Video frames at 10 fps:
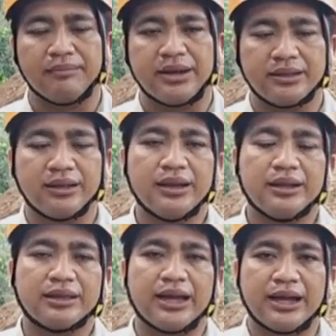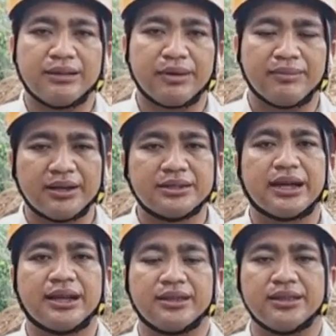aman dan memang
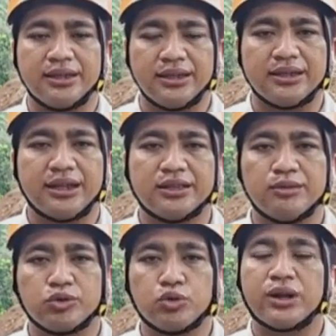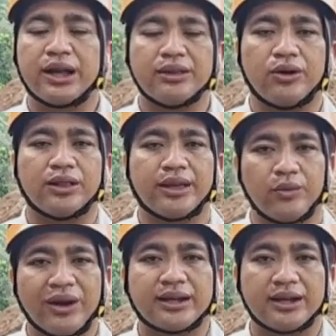saat ini yang dibutuhkan
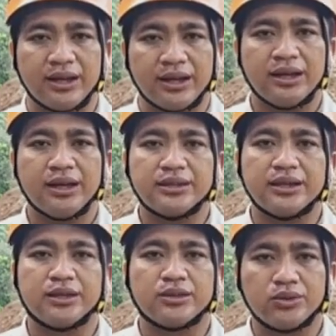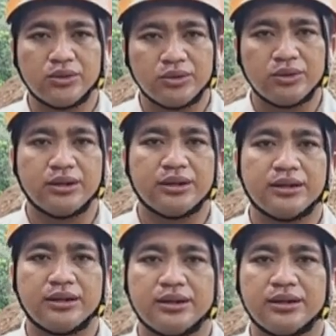oleh warga yaitu
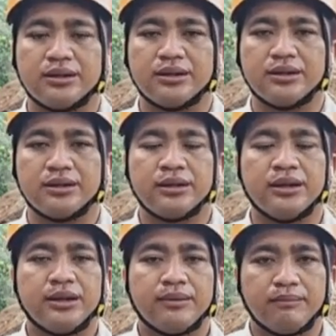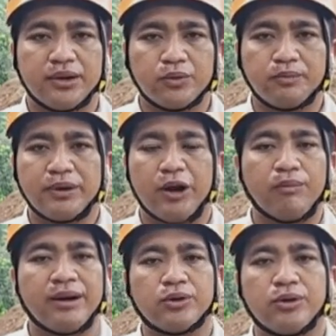eh, berupa
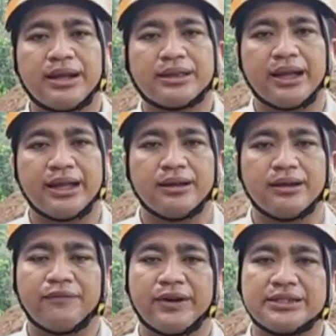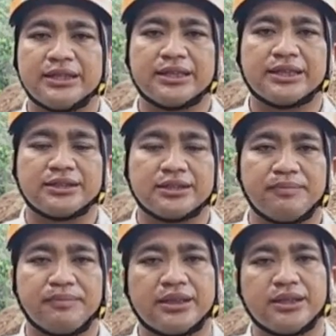obat-obatan, eh, fasilitas
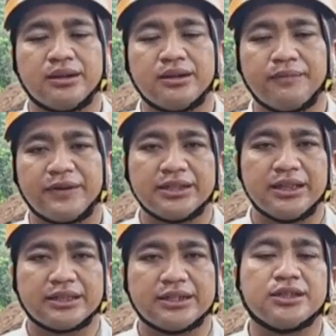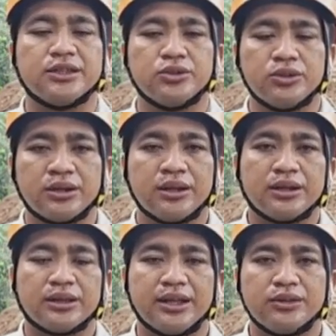tempat eh, fasilitas tidur
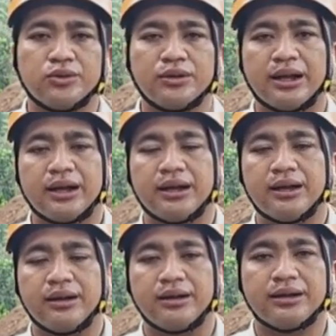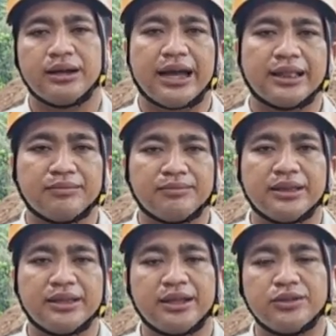dan juga eh, alat
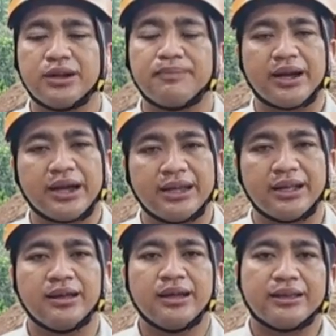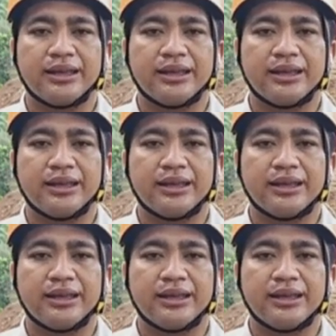mandi dan juga pakaian.